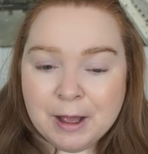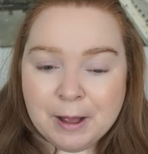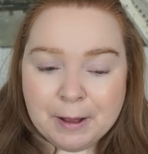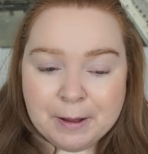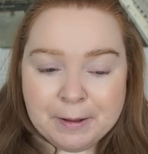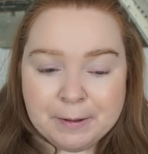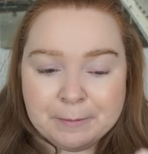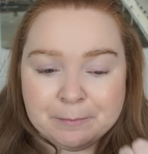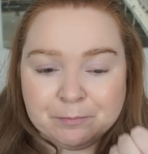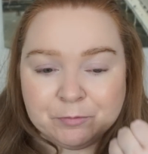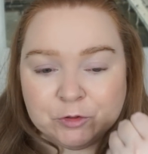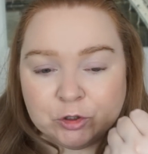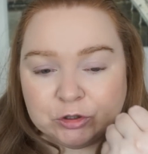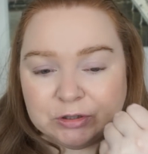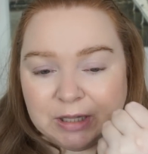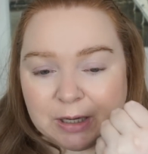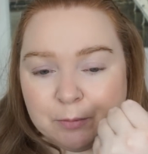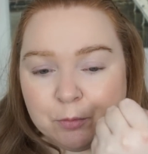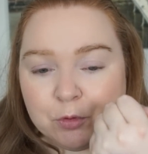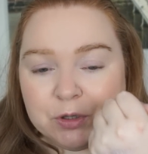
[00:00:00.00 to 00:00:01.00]
E, no
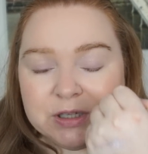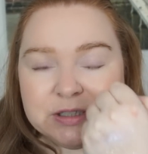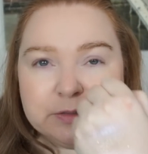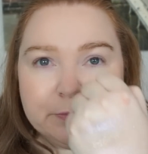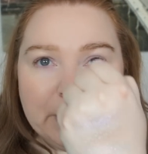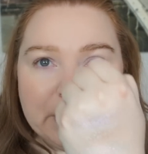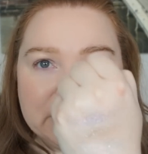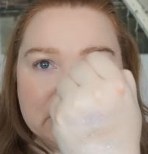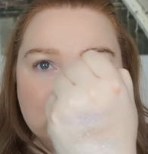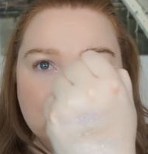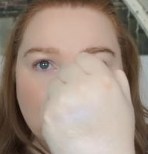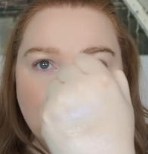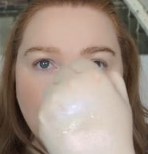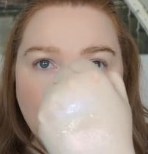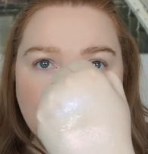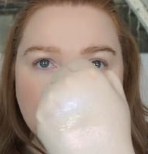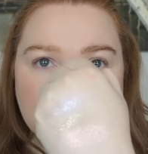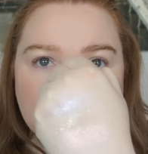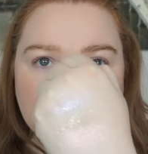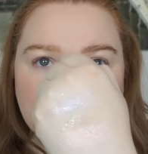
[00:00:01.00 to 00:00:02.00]
tabu jest bardzo
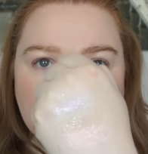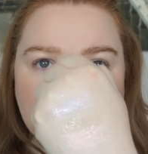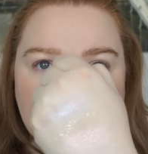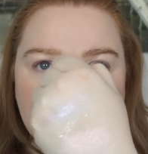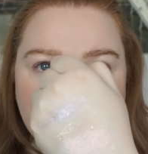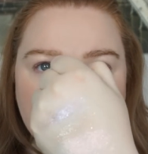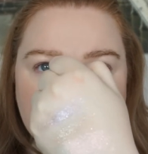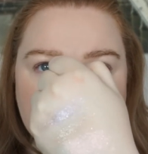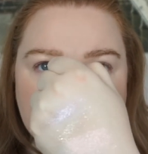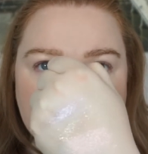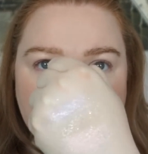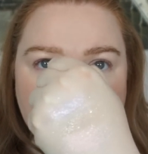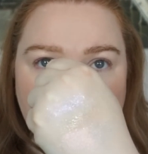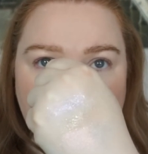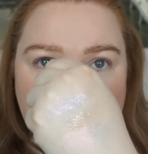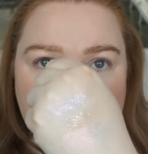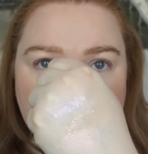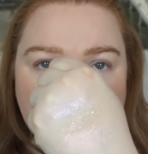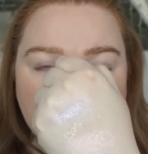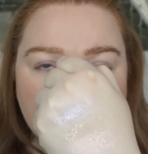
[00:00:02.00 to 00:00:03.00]
chłodnym, takim właśnie
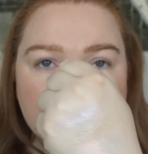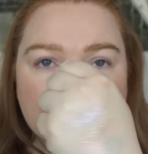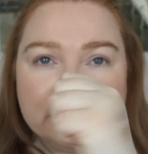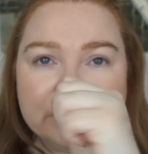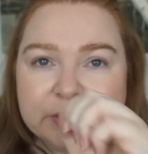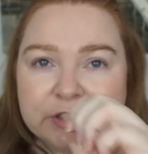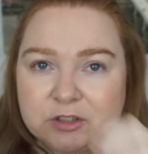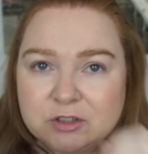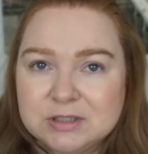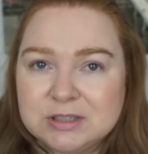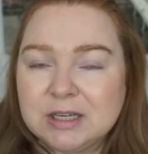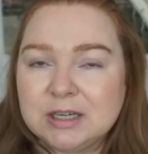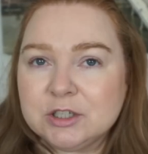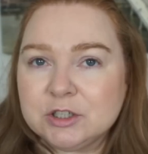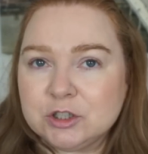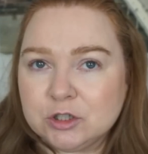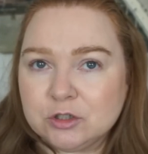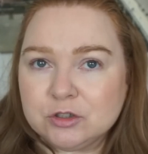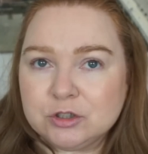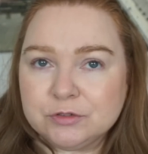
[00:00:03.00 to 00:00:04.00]
fioletowym, więc to
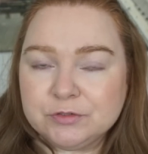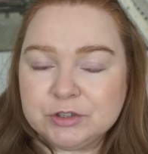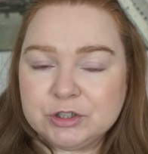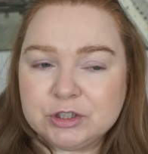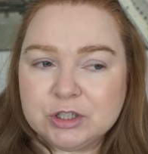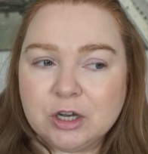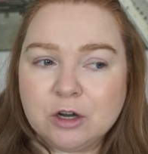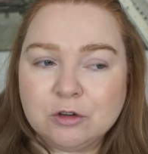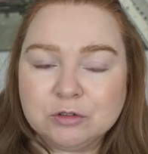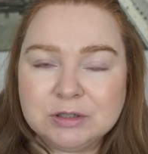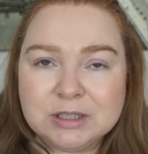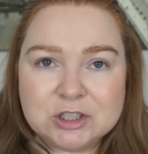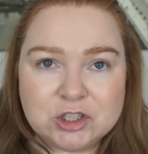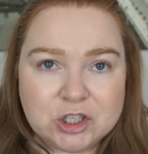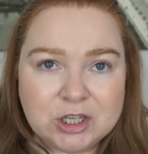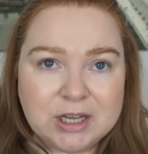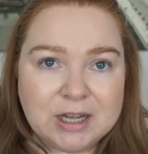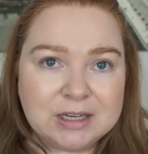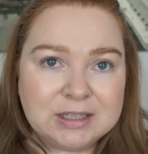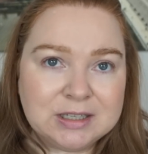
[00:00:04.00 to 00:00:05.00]
zależy oczywiście od
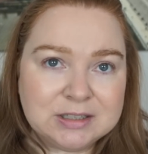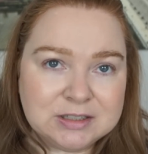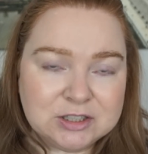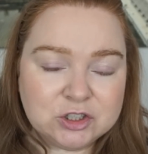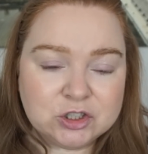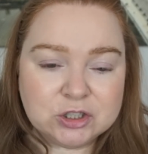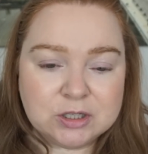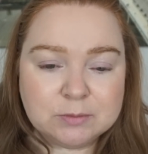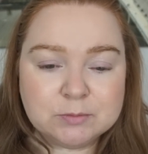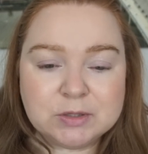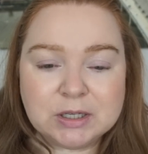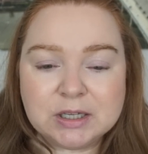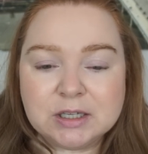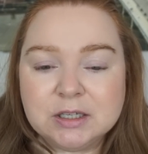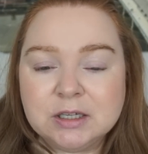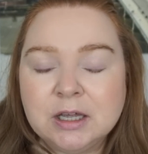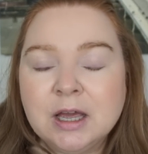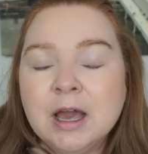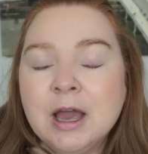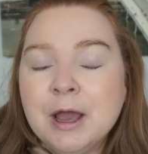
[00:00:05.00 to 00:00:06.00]
naszej karnacji, czy nam
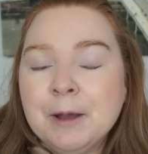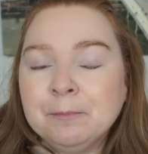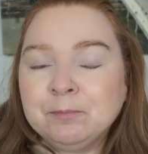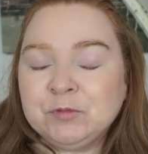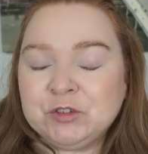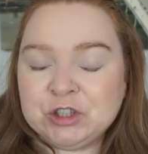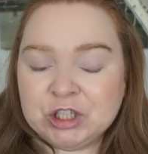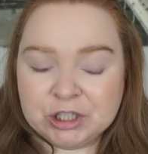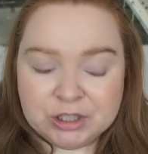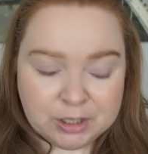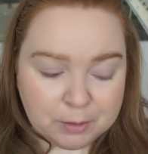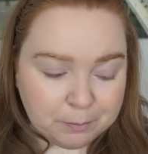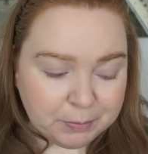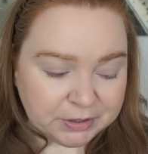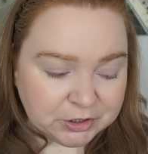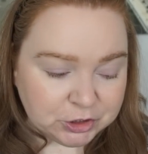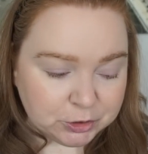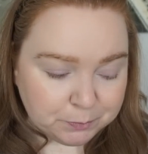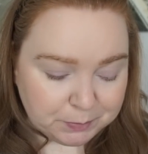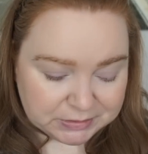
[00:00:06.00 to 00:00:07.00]
taki cień
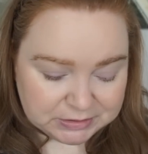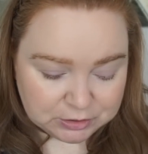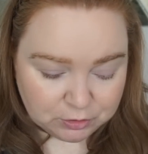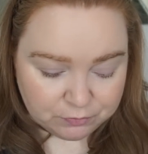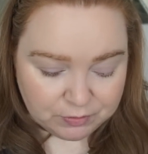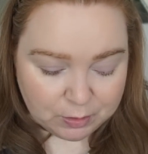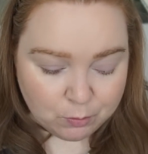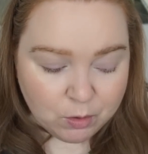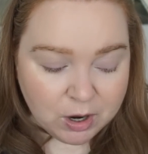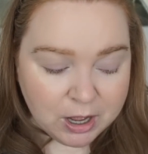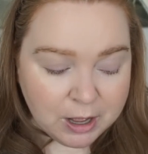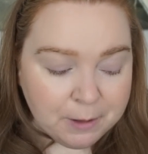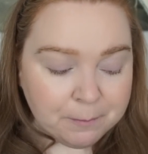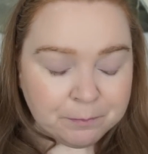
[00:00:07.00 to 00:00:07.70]
będzie pasował.